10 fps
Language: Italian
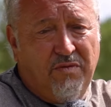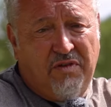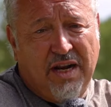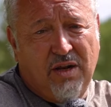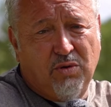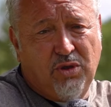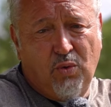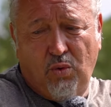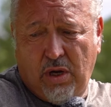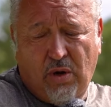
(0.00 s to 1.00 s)
finale così
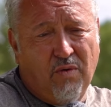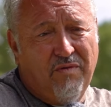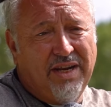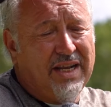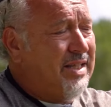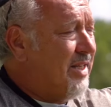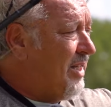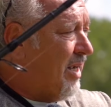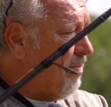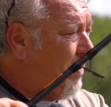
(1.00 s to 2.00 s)
lungo, è conveniente
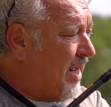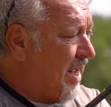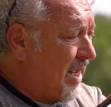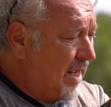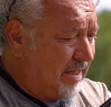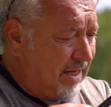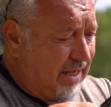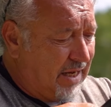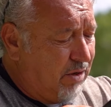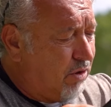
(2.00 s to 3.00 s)
sempre
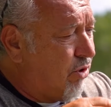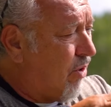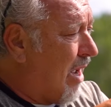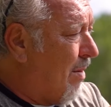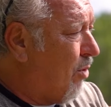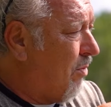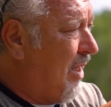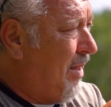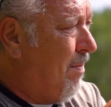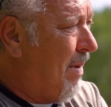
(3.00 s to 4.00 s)
tenere il nostro ramo
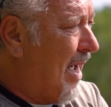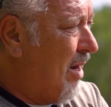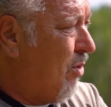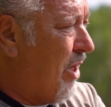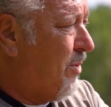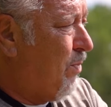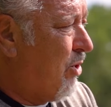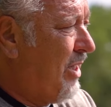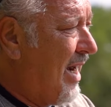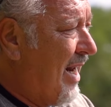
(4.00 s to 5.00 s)
in mano e
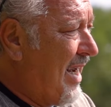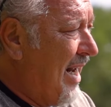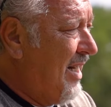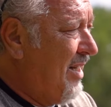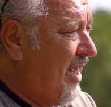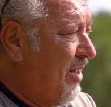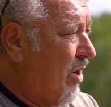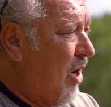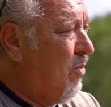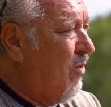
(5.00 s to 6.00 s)
spostare la canna
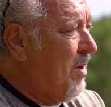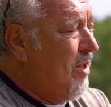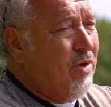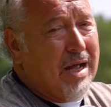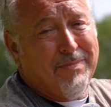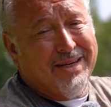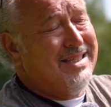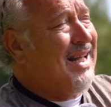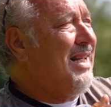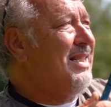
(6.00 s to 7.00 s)
indietro. È un movimento
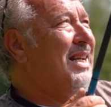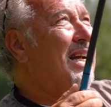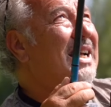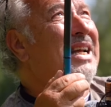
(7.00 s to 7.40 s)
abbastanza